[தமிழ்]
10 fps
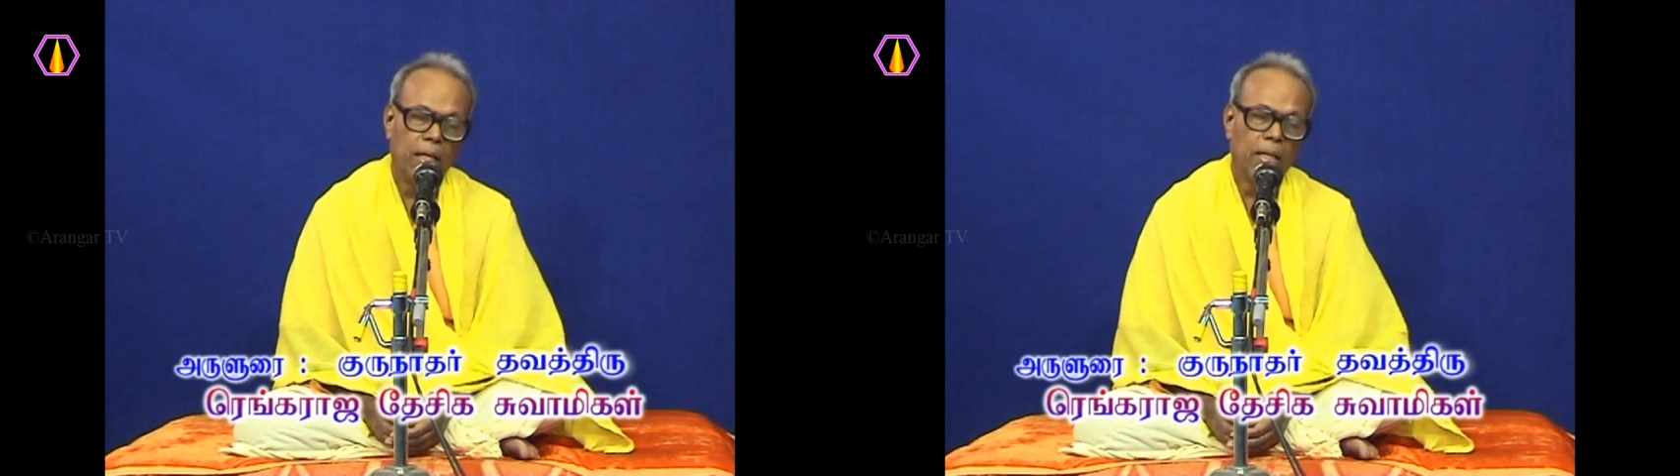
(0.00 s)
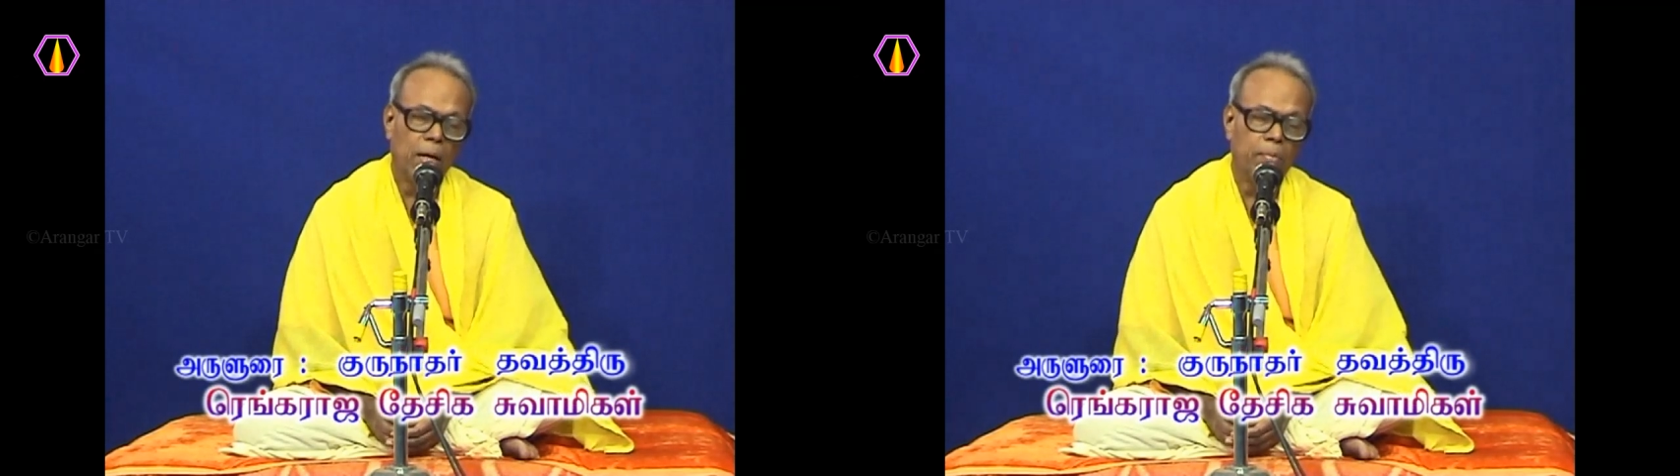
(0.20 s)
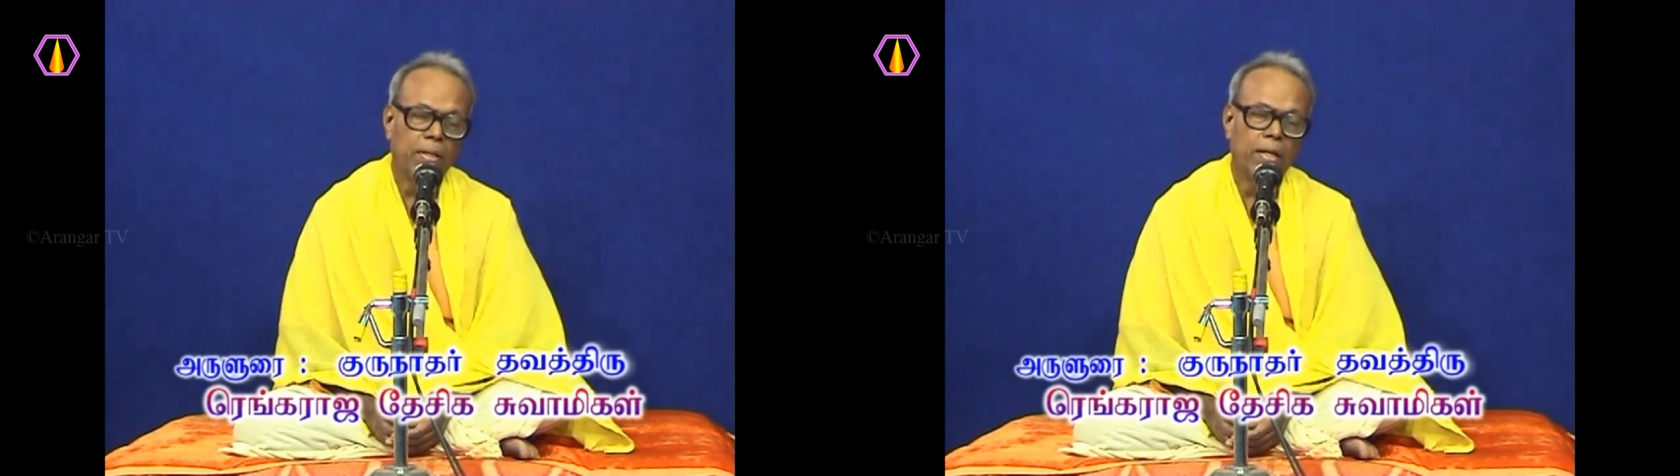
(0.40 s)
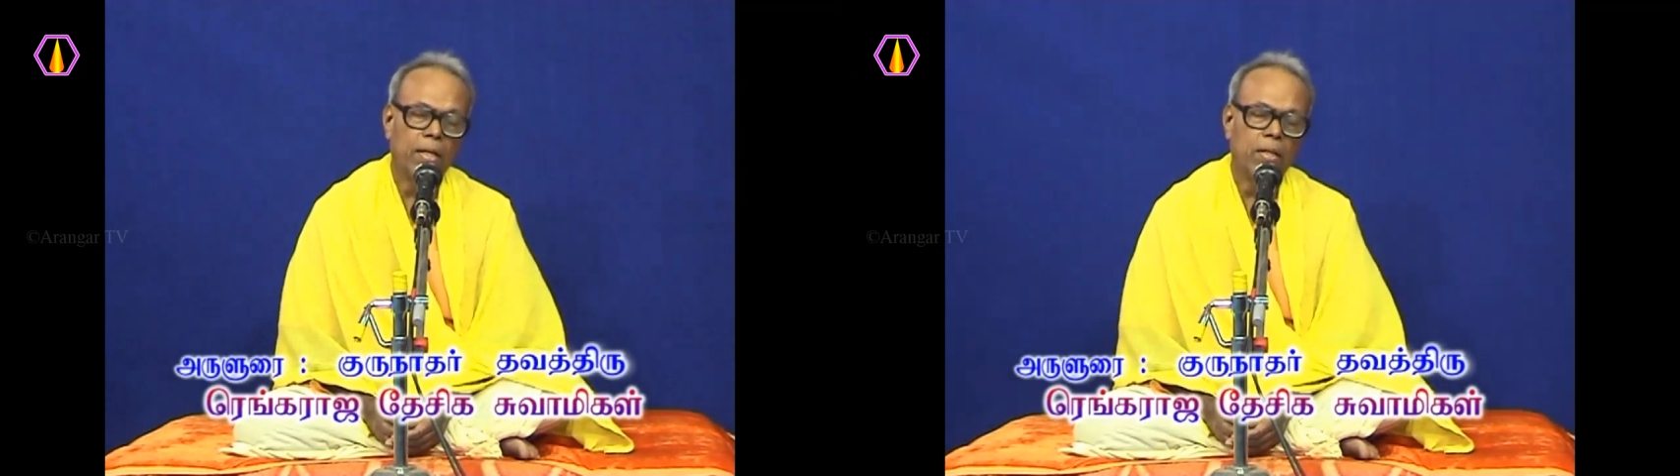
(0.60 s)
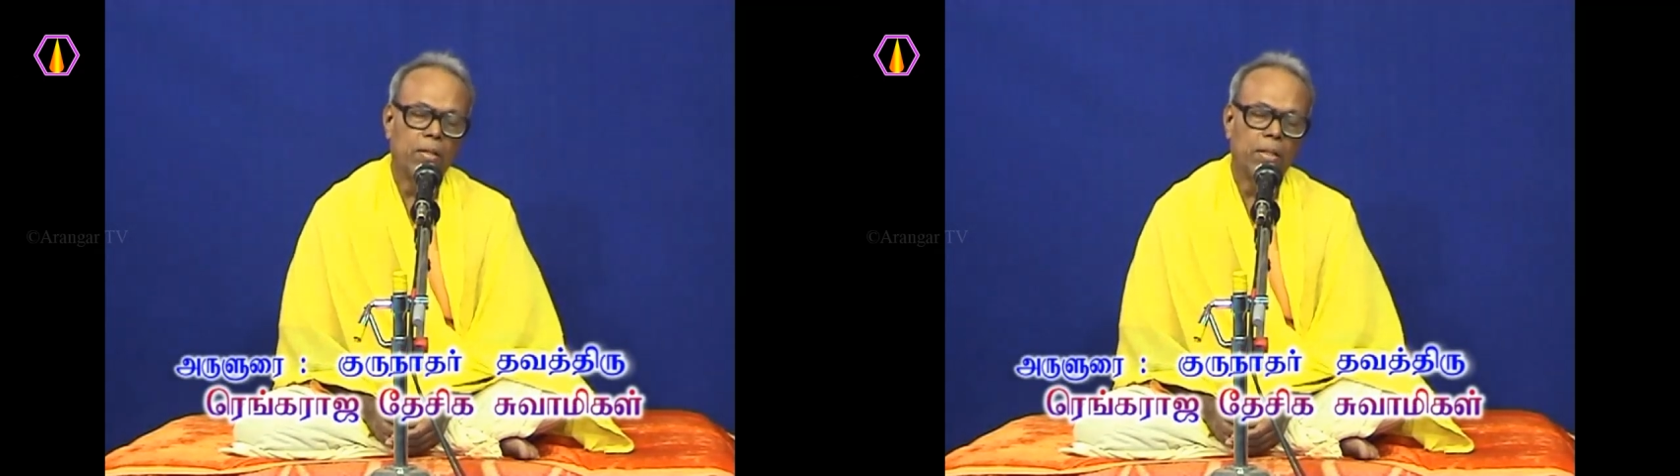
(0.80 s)

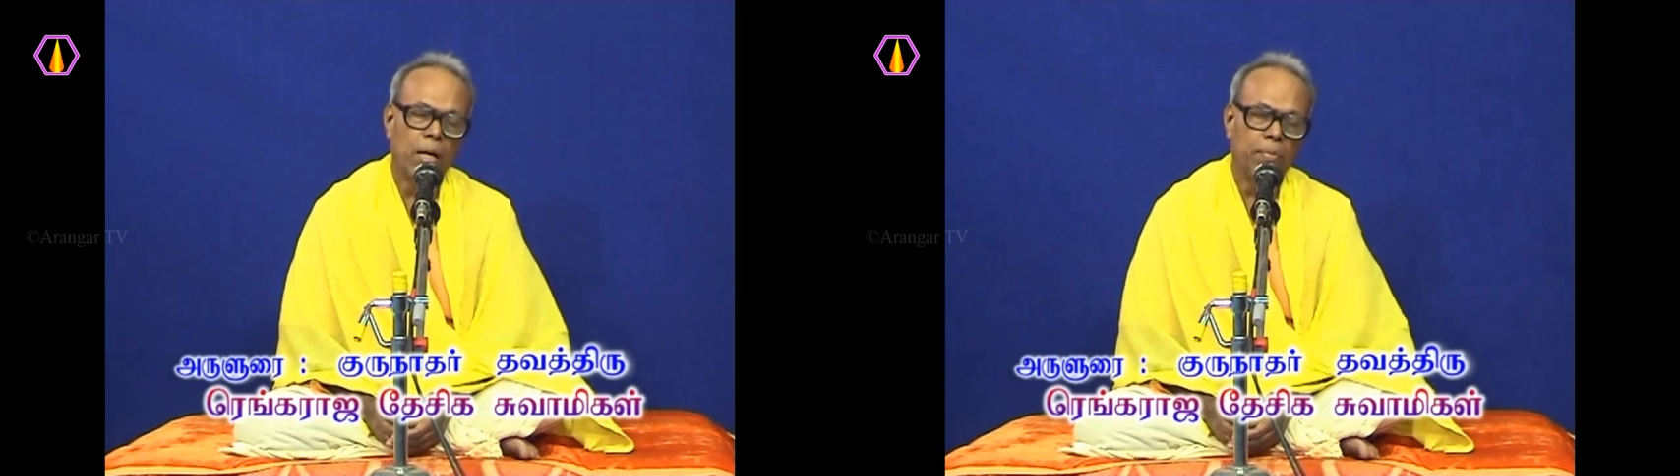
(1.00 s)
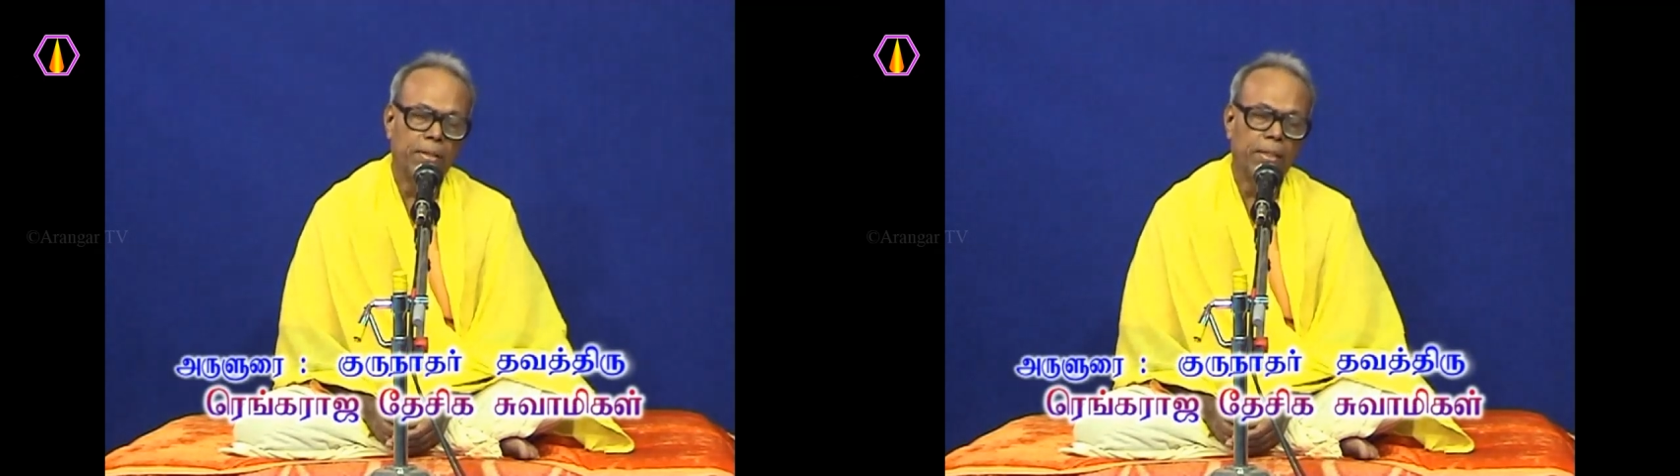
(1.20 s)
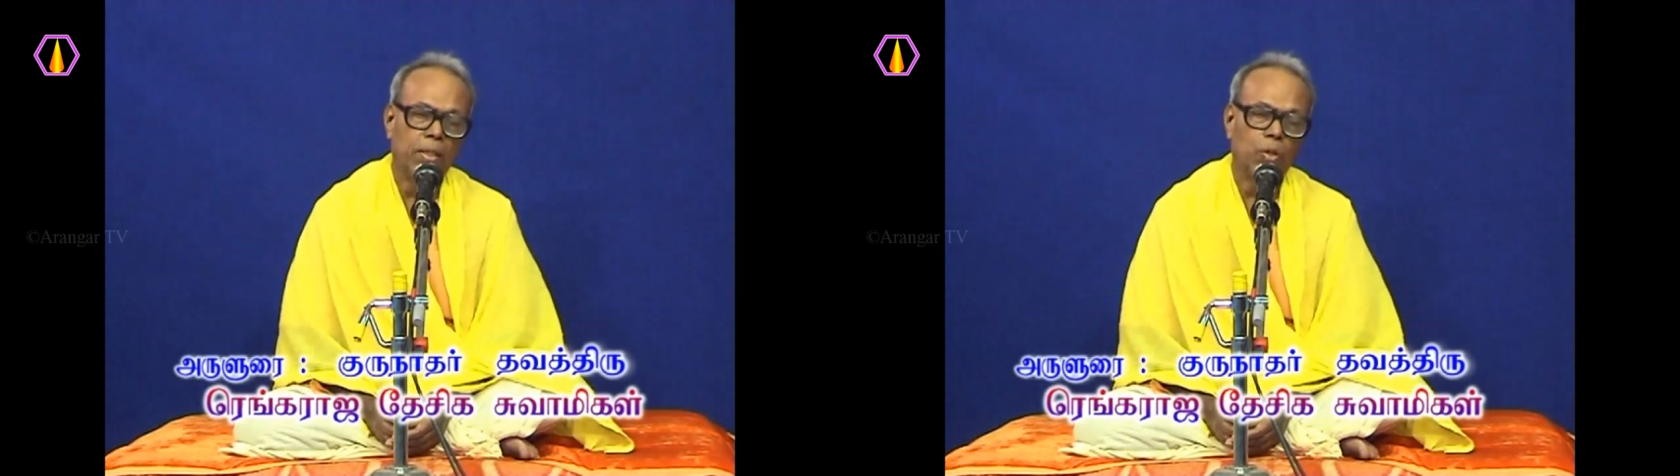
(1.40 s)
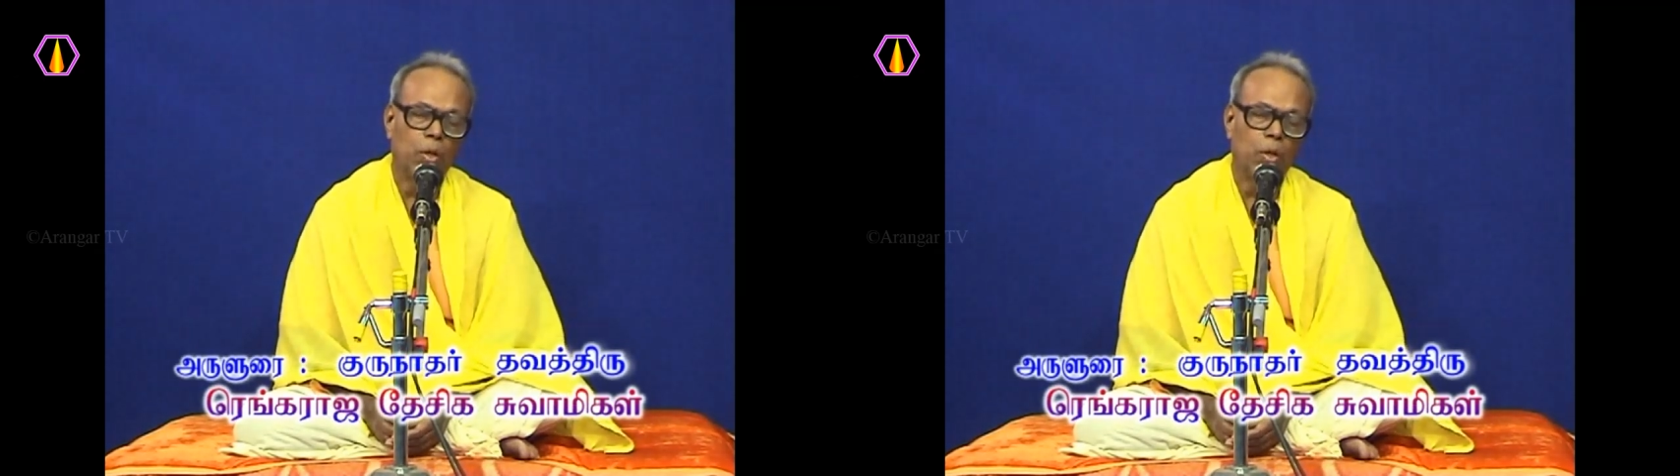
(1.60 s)
காமக்கனல் காமத்தி